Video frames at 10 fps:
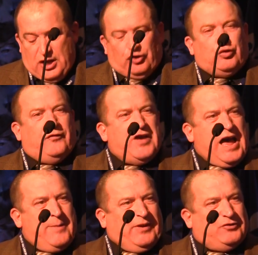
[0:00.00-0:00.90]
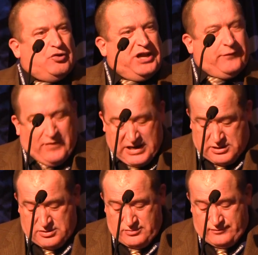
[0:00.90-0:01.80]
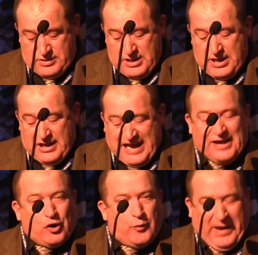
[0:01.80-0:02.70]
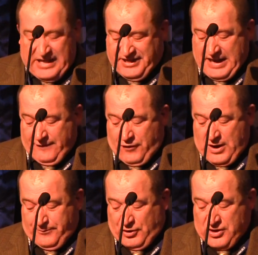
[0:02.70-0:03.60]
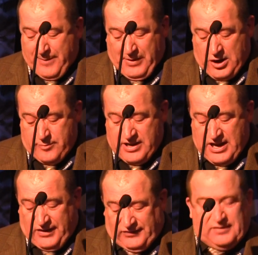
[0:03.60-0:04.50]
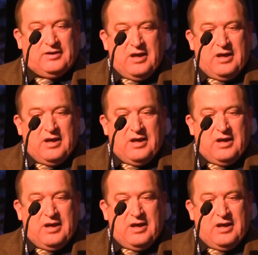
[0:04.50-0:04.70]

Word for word: Je suis fier parce qu'on est fort. Quand on prend le téléphone, puis qu'on appelle un ministre,